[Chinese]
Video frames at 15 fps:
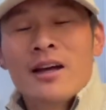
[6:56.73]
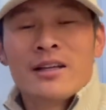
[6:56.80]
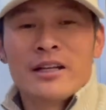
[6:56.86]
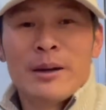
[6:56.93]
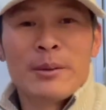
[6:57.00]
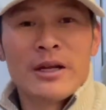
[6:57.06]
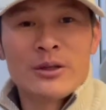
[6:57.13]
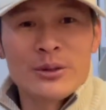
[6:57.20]

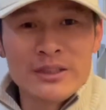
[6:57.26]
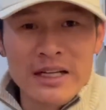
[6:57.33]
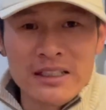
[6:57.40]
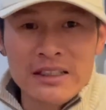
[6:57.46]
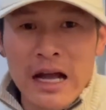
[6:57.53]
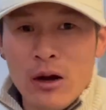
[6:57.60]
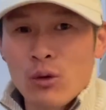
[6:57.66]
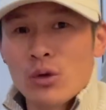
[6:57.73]
要不然就加
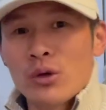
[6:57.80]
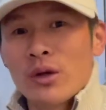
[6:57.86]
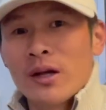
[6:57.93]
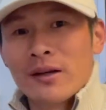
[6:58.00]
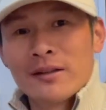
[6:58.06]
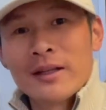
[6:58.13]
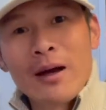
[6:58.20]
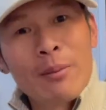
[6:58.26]
大功率了，
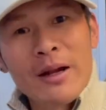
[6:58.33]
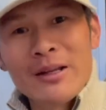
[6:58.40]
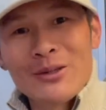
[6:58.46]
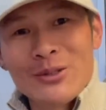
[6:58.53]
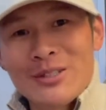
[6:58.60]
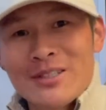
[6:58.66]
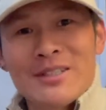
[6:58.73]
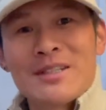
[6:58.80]
要不然
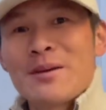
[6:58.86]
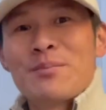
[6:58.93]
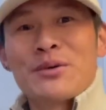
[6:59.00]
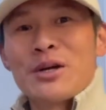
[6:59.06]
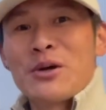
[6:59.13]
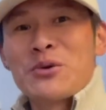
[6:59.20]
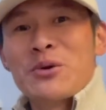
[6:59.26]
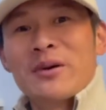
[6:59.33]
就直接不
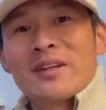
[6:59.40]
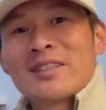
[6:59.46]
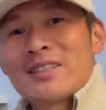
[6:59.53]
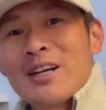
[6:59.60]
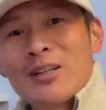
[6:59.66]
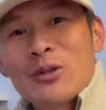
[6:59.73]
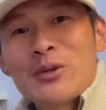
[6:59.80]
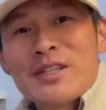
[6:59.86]
要用
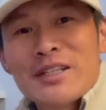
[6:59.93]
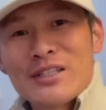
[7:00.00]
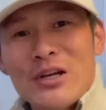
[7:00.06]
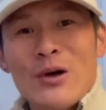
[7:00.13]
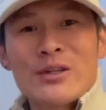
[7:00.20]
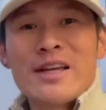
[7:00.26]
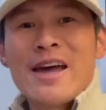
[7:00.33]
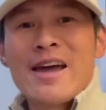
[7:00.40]
这个东
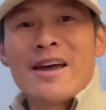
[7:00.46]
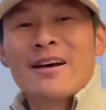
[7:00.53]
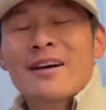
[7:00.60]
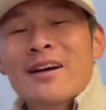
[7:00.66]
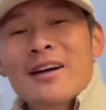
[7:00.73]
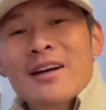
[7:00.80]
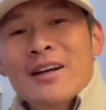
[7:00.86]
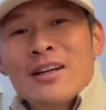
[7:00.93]
炒菜
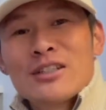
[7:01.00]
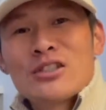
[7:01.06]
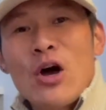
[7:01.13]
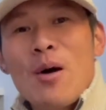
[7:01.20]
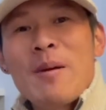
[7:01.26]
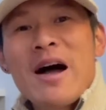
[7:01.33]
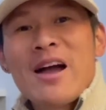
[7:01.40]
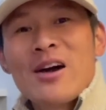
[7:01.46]

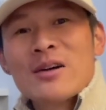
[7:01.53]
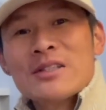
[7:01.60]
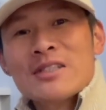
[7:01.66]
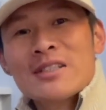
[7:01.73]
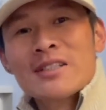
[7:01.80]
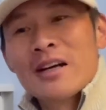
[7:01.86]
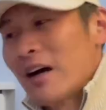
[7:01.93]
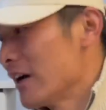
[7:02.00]
炒半个小
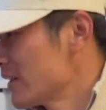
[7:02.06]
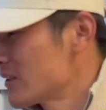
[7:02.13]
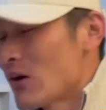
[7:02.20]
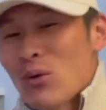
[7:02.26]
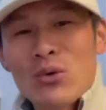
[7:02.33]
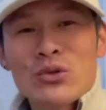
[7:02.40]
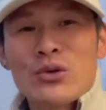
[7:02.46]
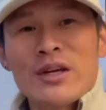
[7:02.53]
时，
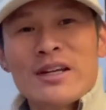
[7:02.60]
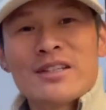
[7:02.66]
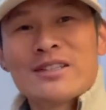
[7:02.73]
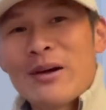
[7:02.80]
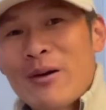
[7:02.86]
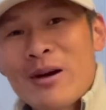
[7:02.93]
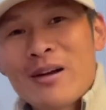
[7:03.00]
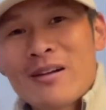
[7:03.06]
烧壶水
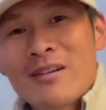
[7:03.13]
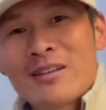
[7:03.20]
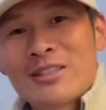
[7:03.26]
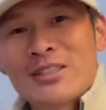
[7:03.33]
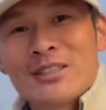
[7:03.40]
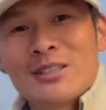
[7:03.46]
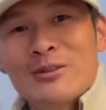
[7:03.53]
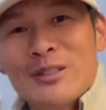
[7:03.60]
烧
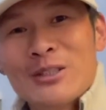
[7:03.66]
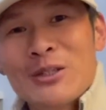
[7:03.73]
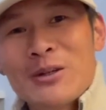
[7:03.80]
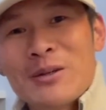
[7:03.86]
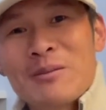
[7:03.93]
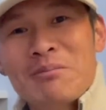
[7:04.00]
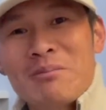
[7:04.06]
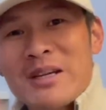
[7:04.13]
四十分
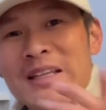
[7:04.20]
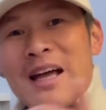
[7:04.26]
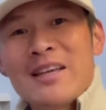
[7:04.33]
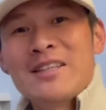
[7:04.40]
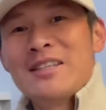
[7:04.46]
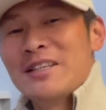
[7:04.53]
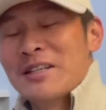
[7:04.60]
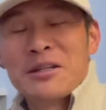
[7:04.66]
钟，没啥
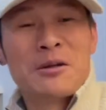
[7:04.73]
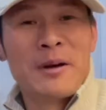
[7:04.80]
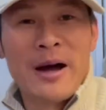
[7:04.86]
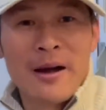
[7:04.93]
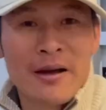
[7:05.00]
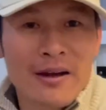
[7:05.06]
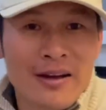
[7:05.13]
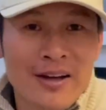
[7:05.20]
意义，对吧？
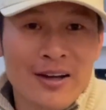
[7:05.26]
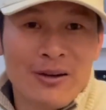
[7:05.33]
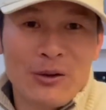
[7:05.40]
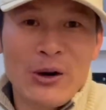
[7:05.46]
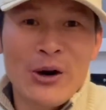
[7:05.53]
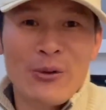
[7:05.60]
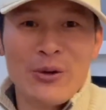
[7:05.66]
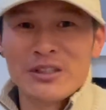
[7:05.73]

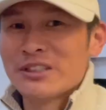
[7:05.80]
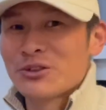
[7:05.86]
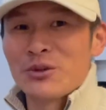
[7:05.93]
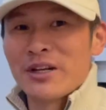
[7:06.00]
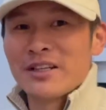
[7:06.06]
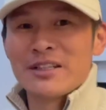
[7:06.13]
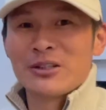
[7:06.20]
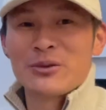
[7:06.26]
我我是
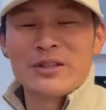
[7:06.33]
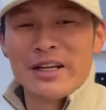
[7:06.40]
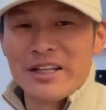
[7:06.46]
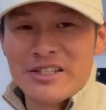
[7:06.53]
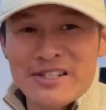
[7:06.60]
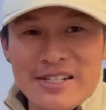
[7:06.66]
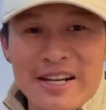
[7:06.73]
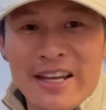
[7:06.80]
觉得这东西
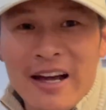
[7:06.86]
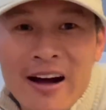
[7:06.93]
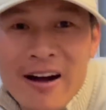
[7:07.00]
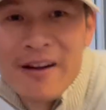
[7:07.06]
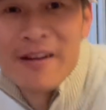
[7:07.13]
很鸡肋啊。